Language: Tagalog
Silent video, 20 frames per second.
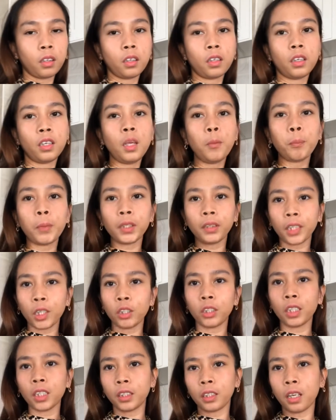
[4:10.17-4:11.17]
Lipat tayo
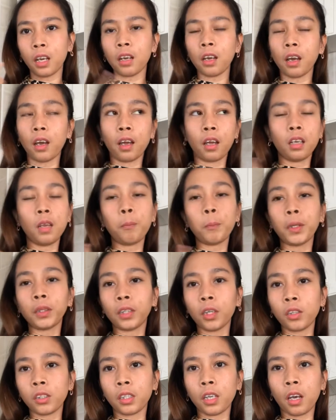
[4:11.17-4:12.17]
sa isang, uh, lipat
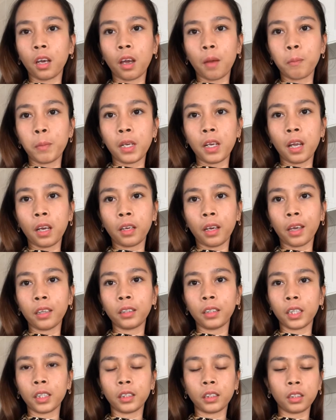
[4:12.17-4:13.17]
tayo sa kabila
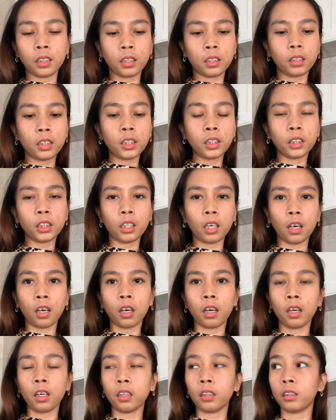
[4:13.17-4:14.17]
guys, kasi this,
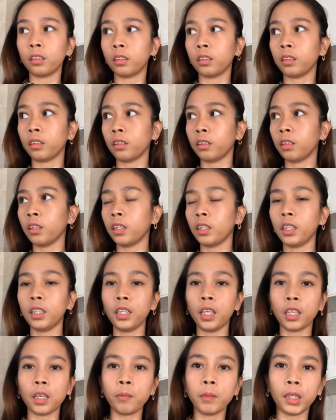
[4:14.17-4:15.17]
uh,
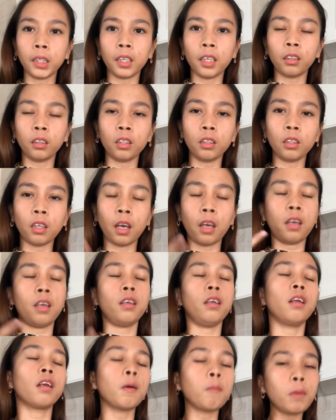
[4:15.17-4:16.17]
hiniram lang natin, ay uh,
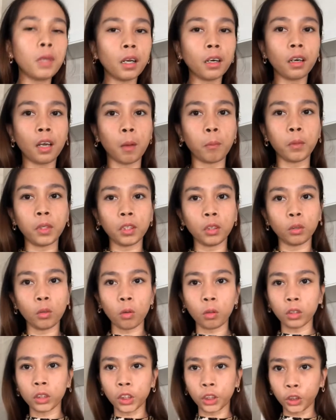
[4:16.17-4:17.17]
hiniram lang namin
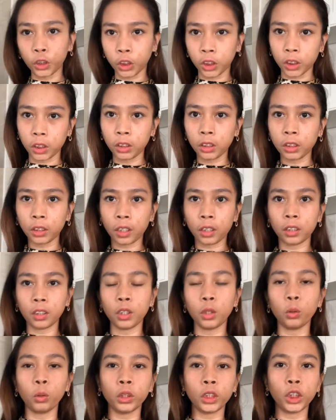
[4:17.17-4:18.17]
tong kitchen,
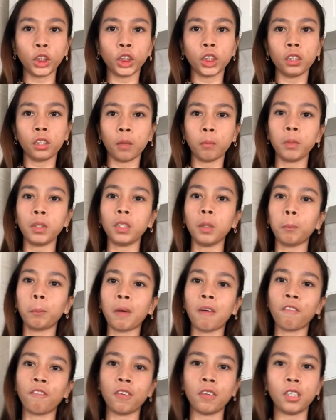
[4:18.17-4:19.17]
kasi yung kitchen namin hindi
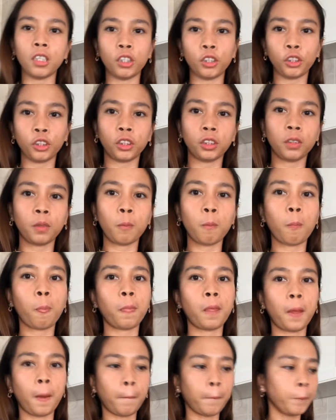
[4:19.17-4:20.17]
pa finish. Yeah.